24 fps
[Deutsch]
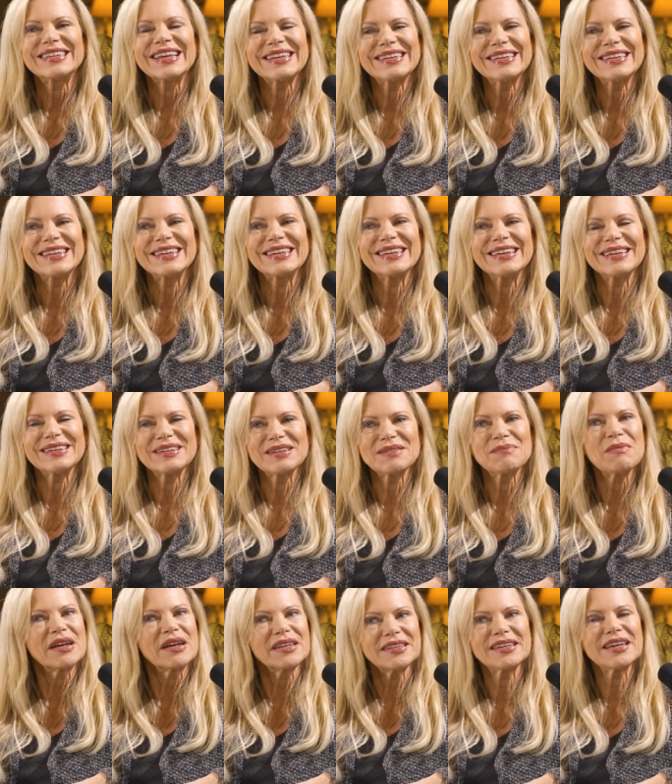Denn
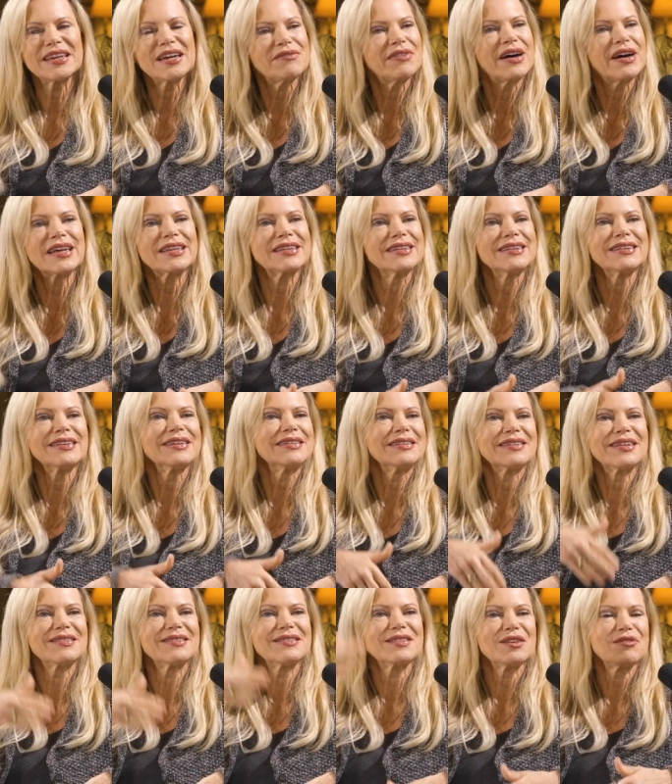äh, manche erwarten,
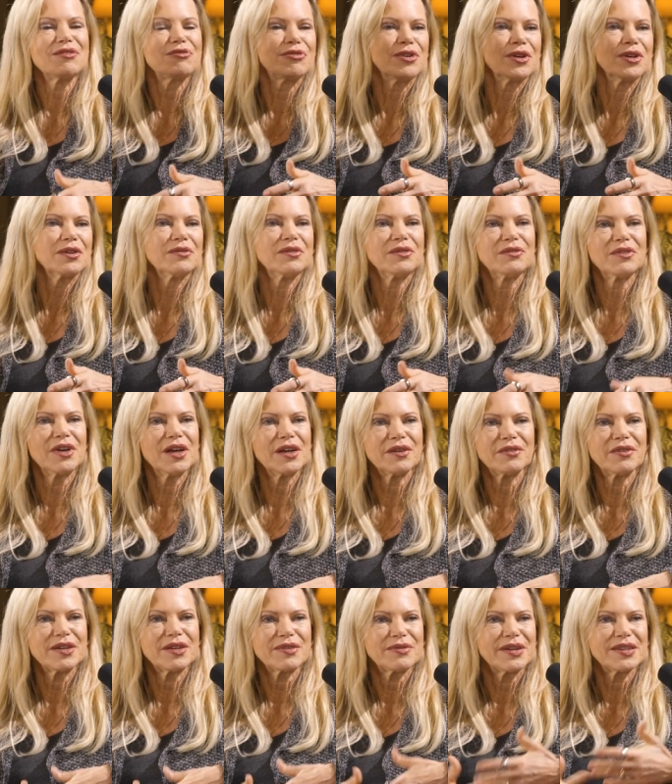dass sie von,
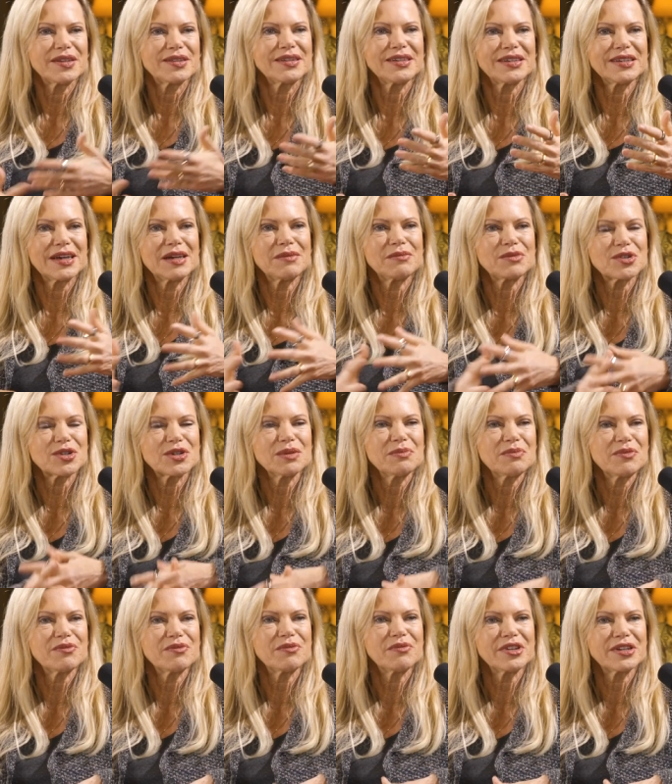äh, was weiß ich, einem
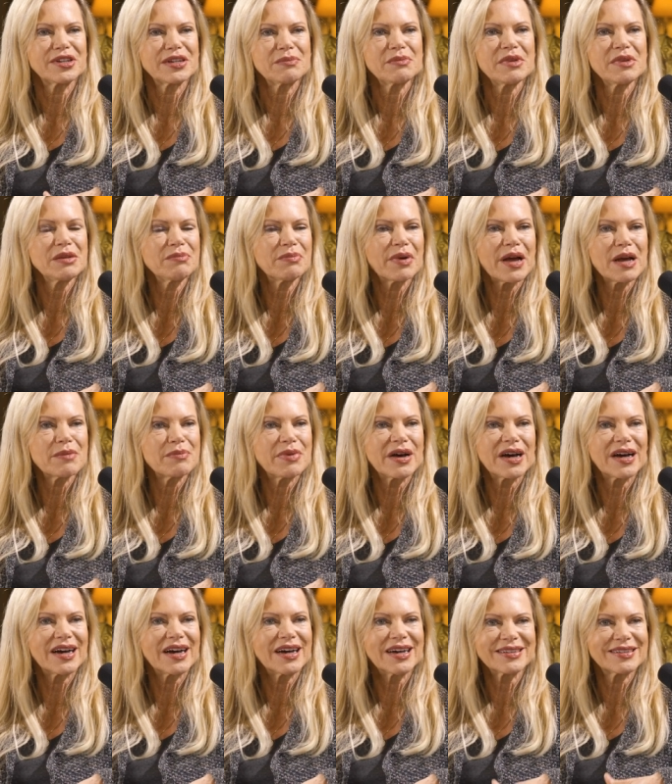bestimmten
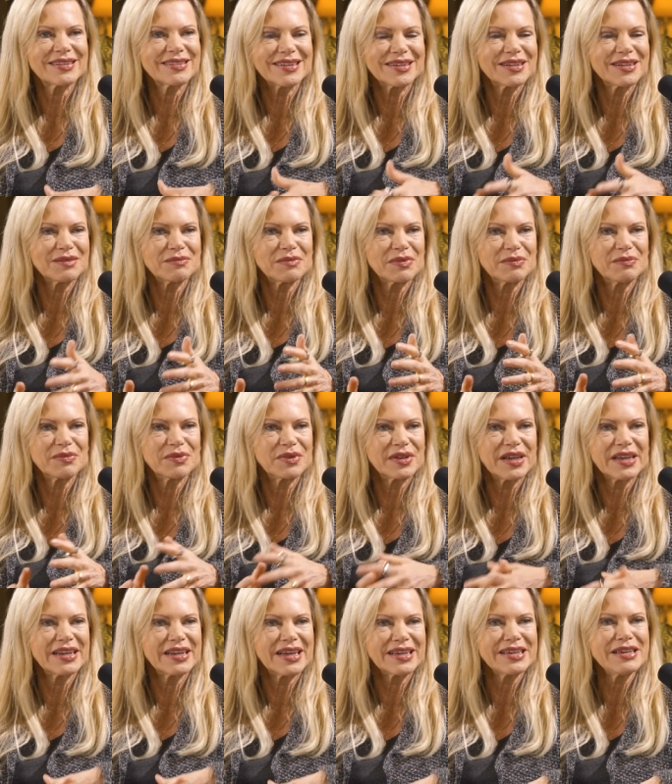Vitaminpräparat äh,
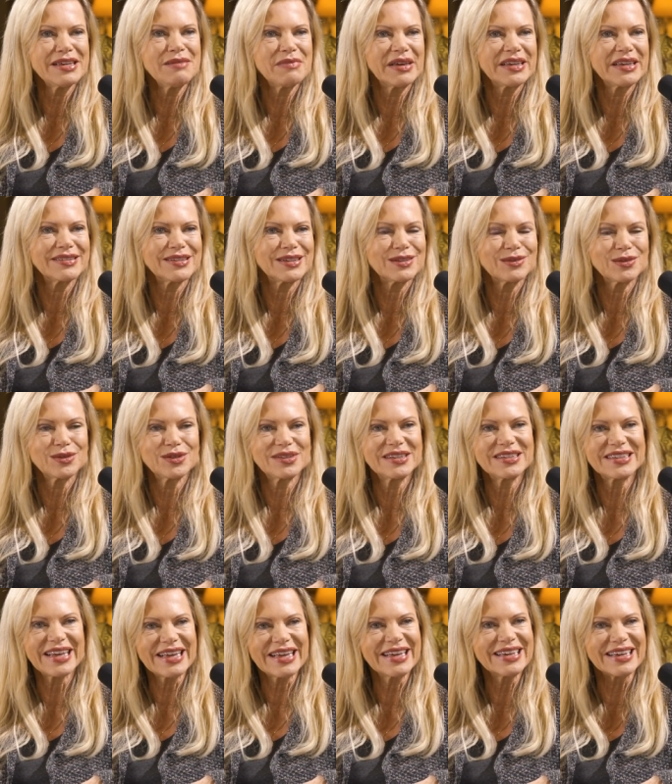energiemäßig durch
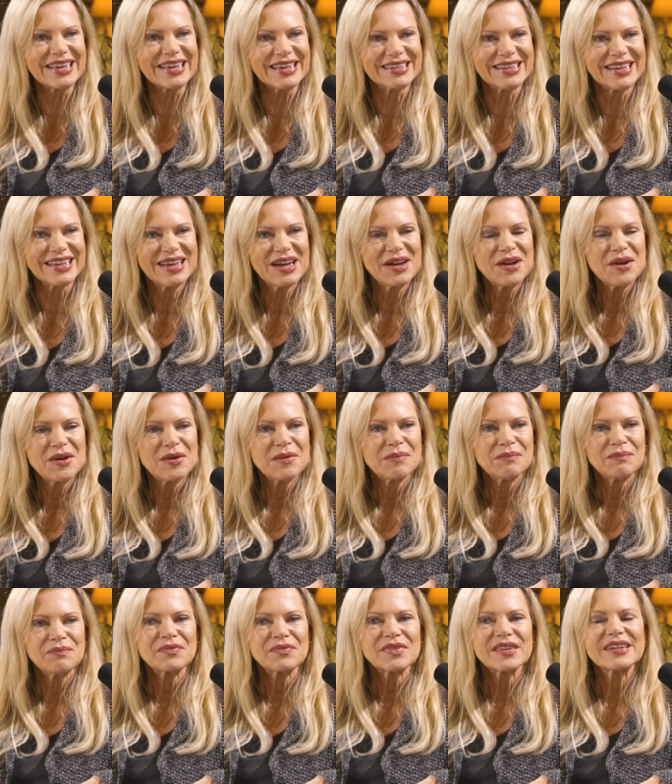die Decke gehen.
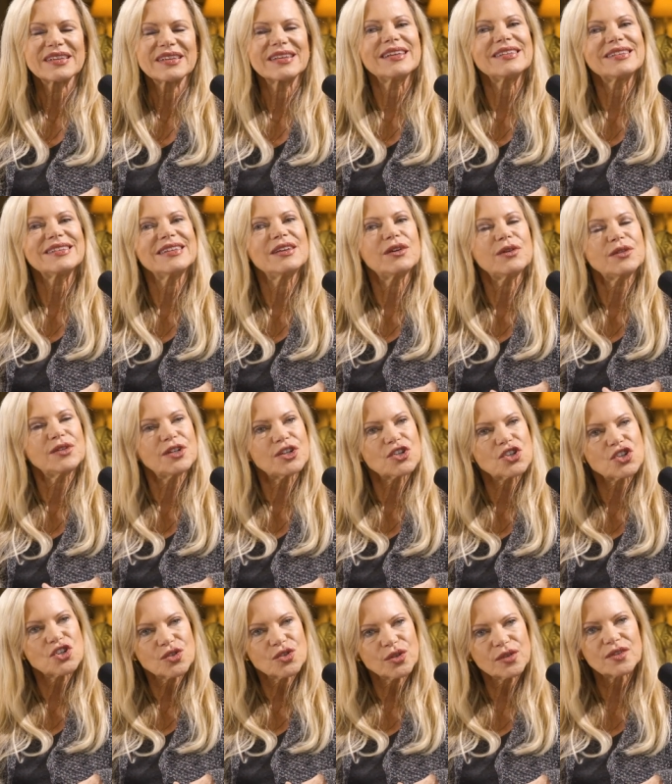Äh, die
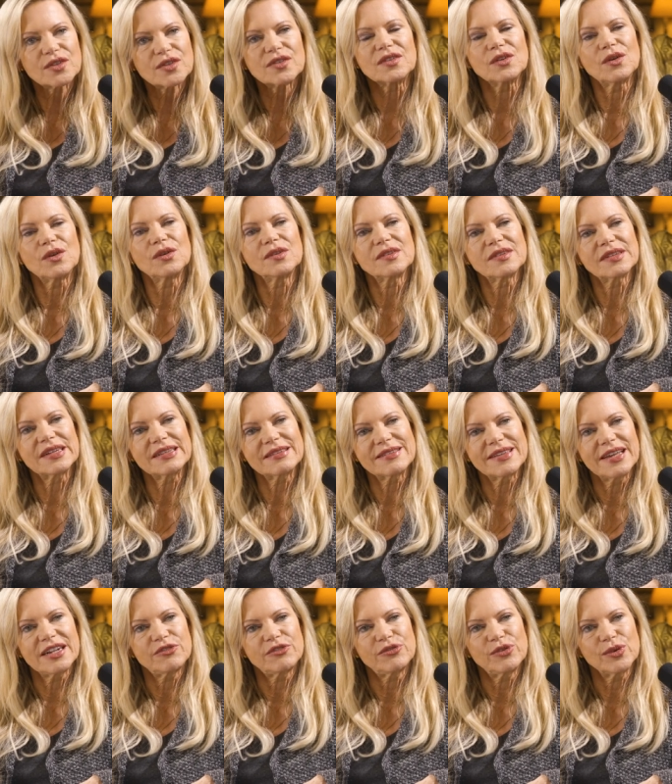unterstützen unsere
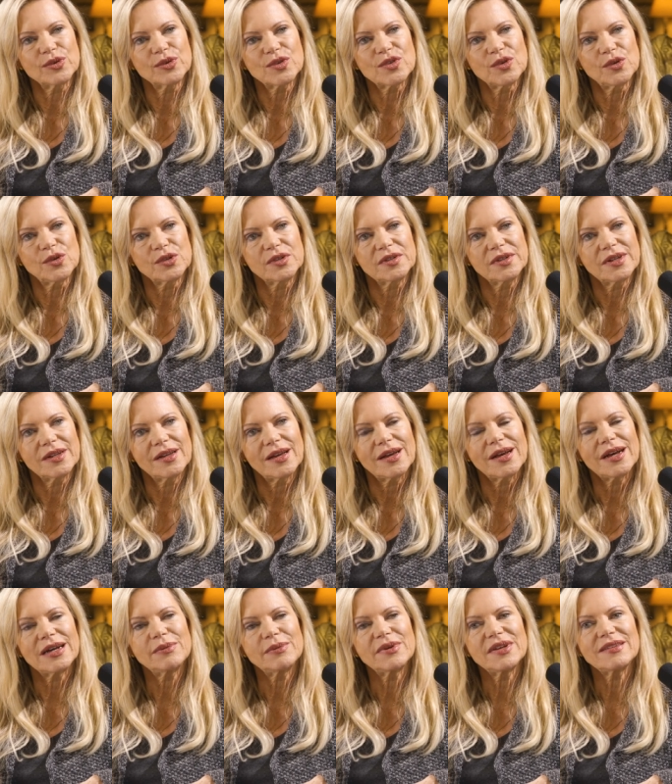Zellfunktionen
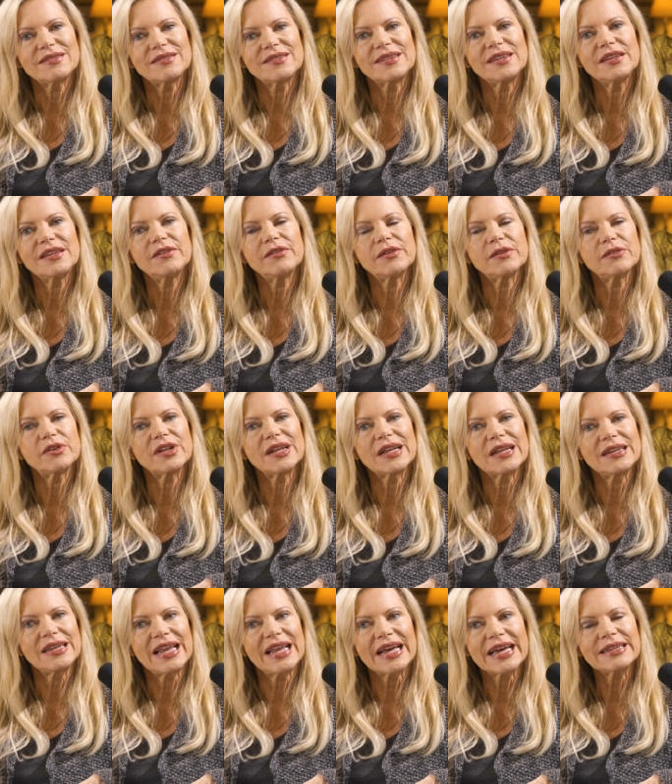aber sie
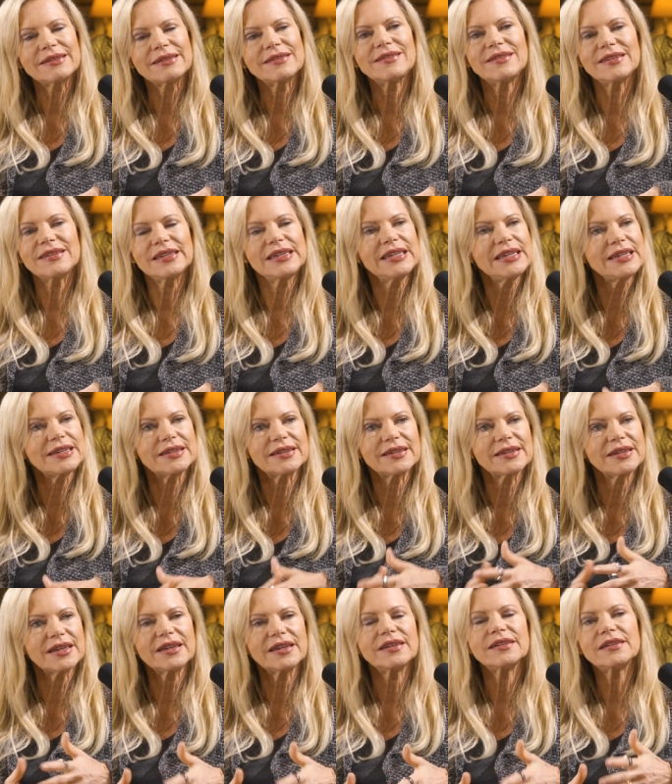äh, leiten sie
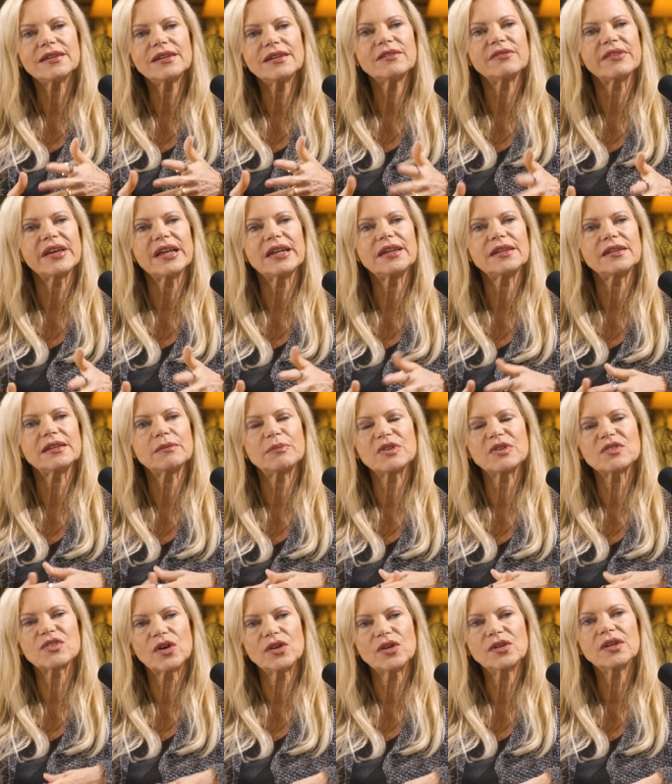nicht in irgendwelche
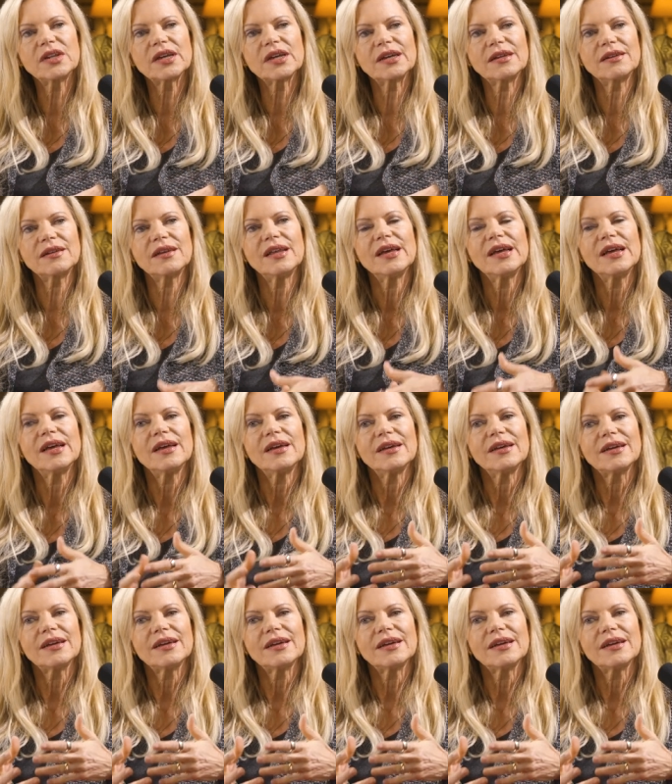besonderen